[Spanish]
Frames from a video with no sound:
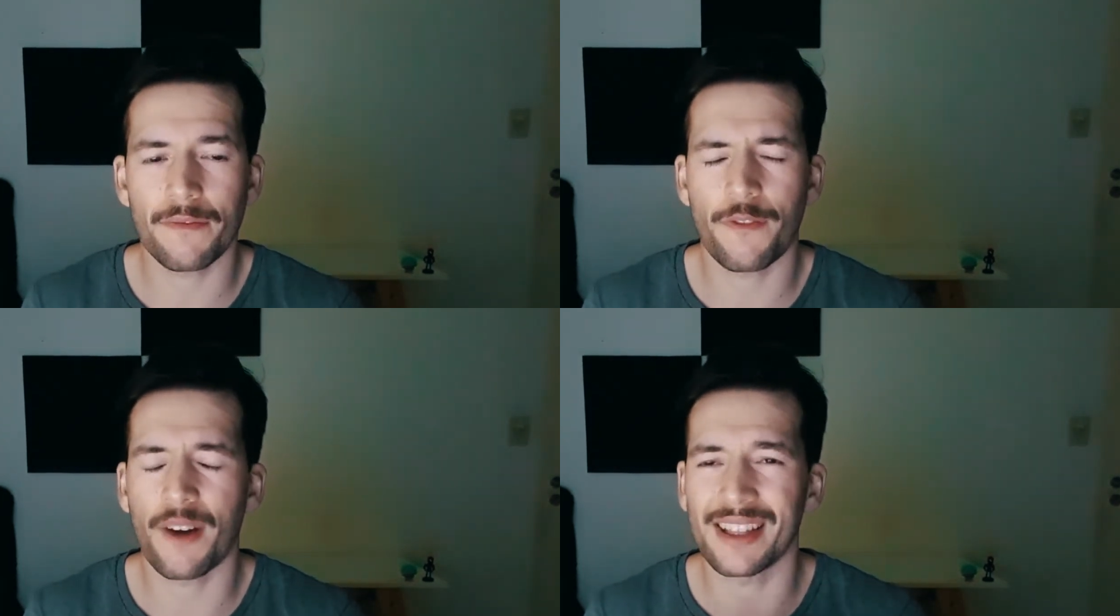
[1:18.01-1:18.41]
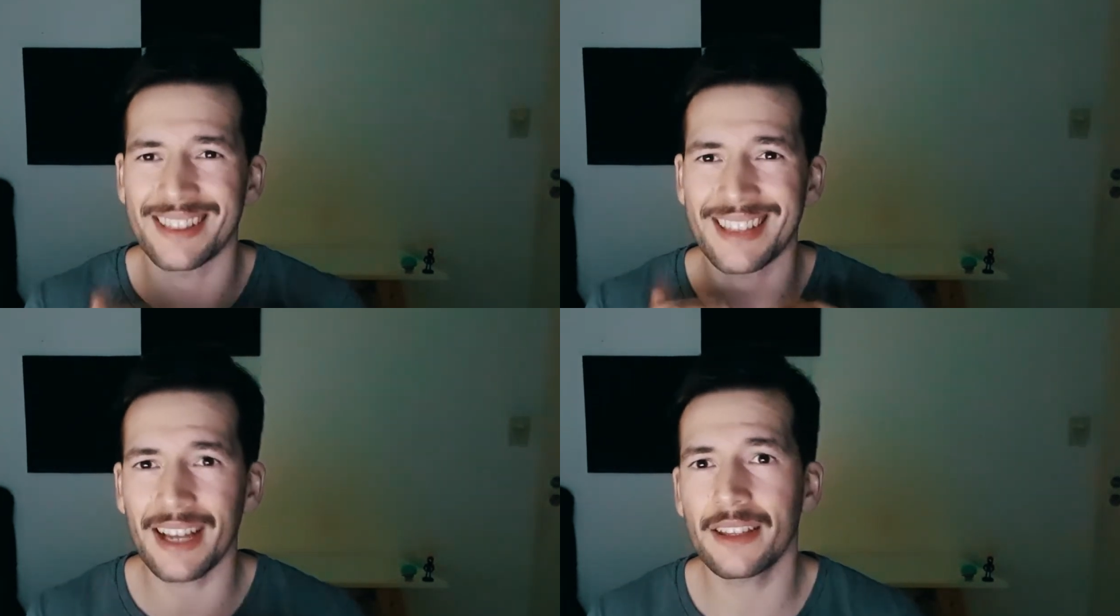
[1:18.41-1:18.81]

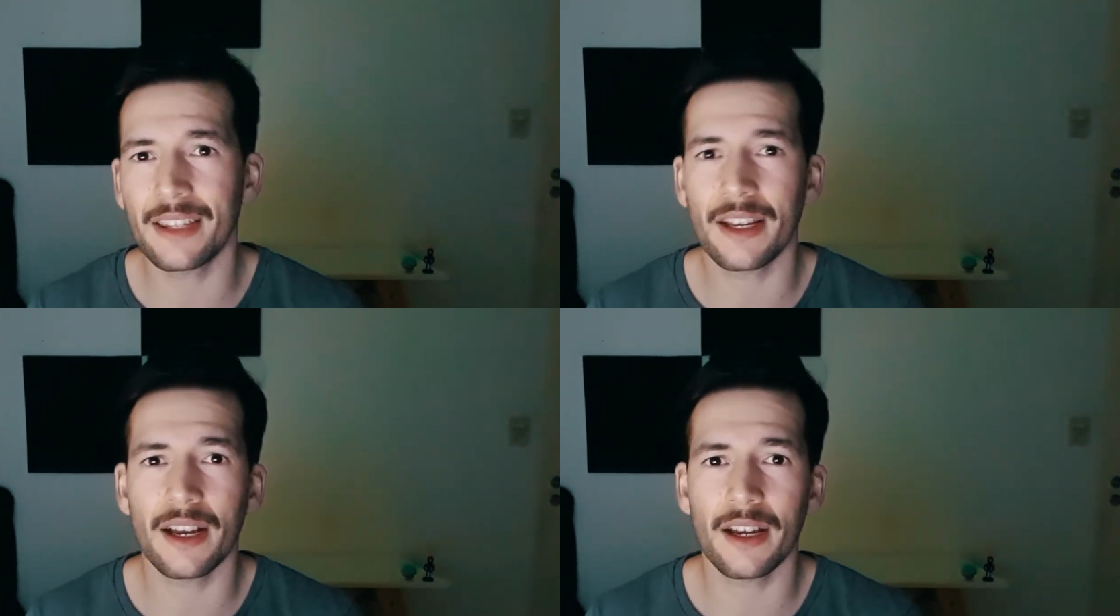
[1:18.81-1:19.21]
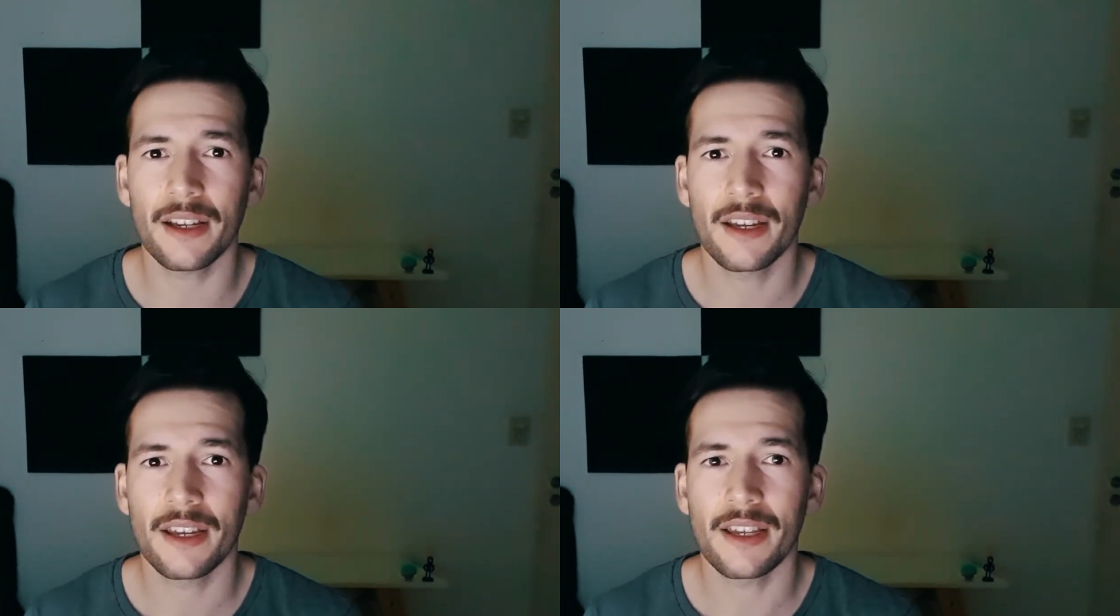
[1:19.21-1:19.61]

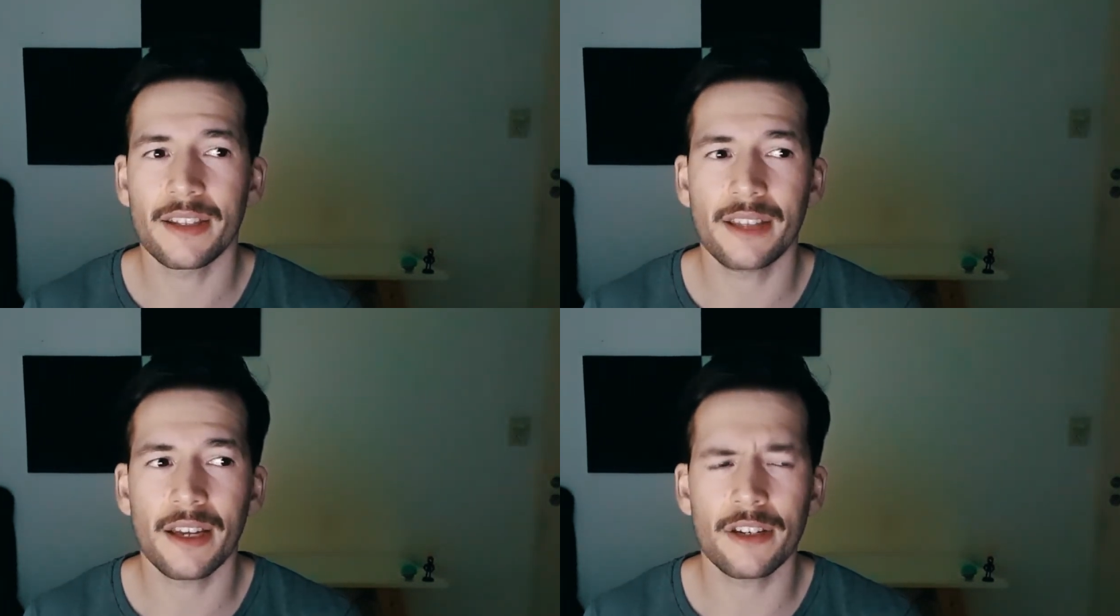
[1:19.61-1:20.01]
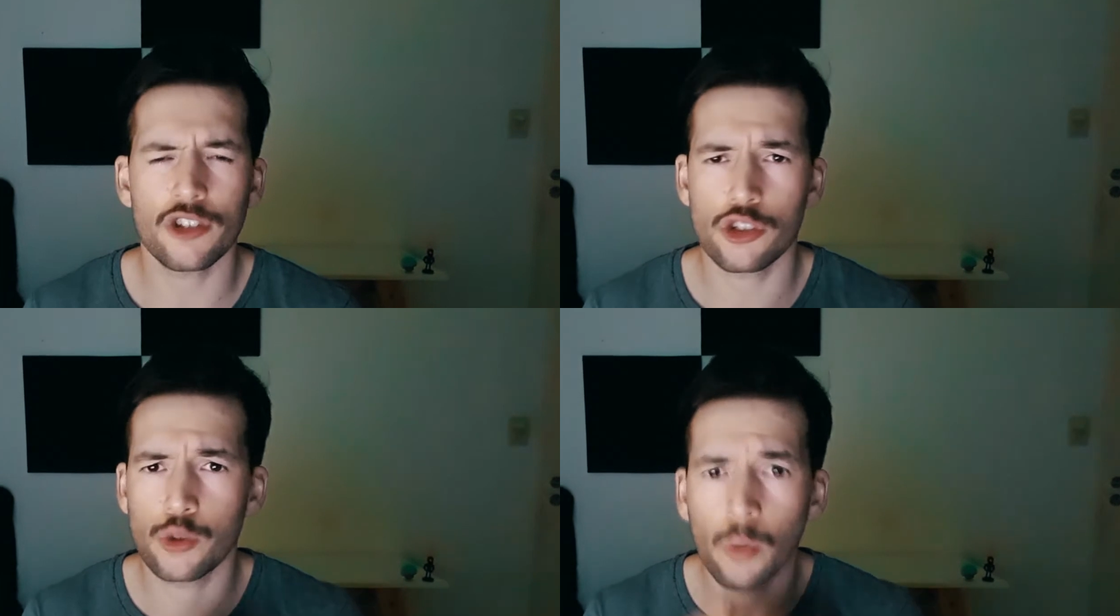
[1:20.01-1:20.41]
fantástica y
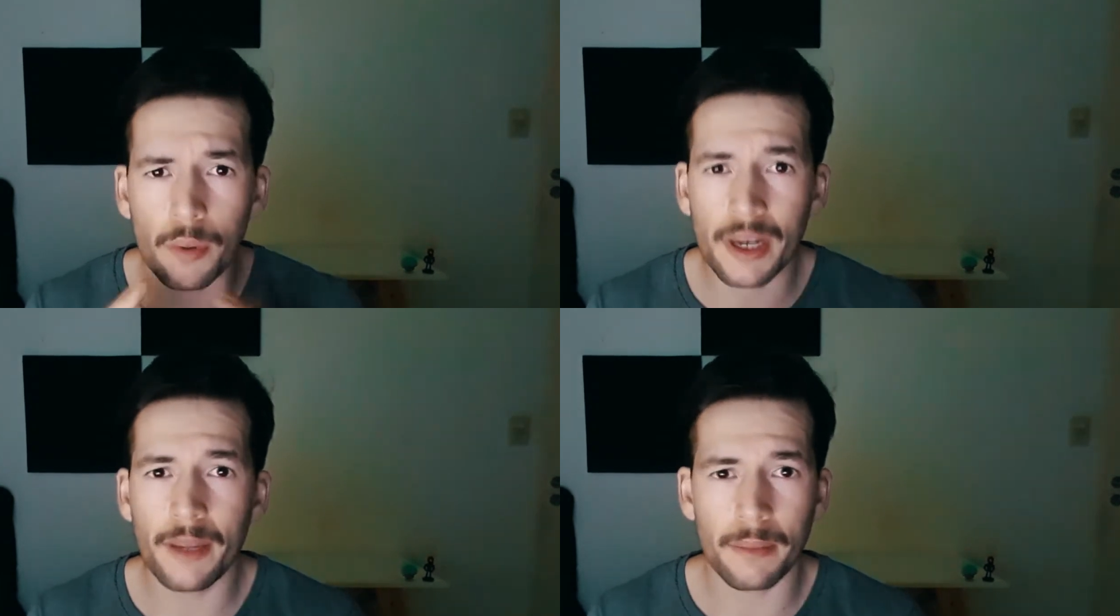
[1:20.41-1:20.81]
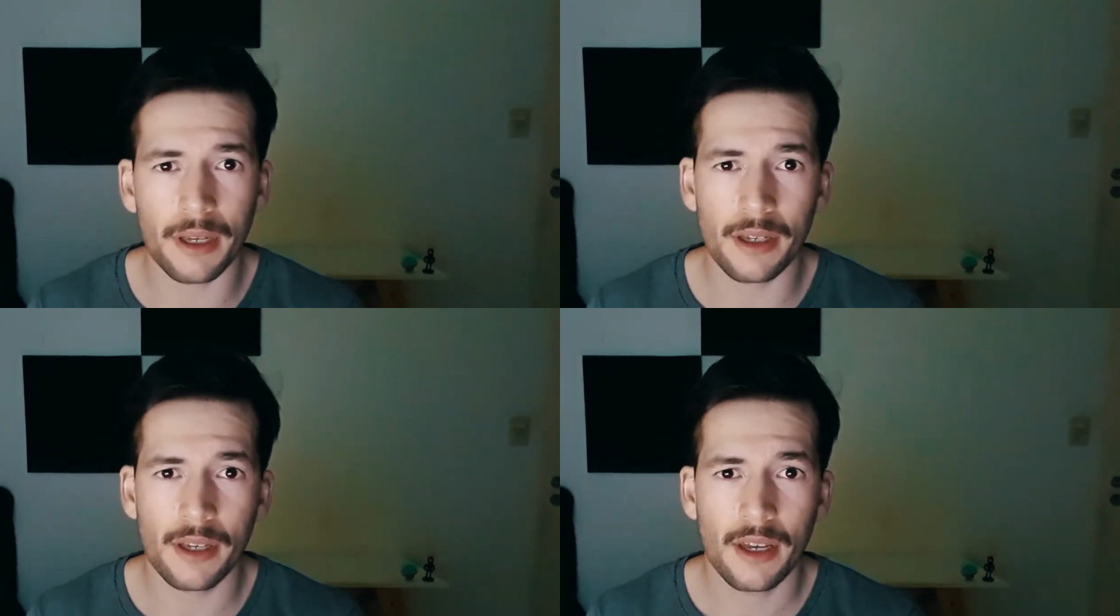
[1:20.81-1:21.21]
tan
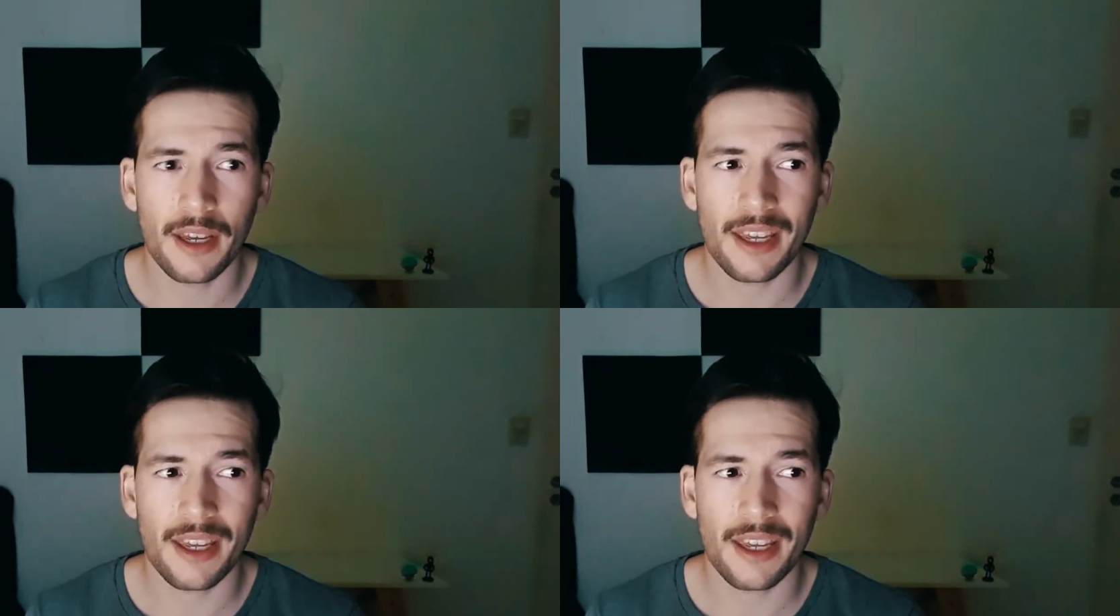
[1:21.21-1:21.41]
sublime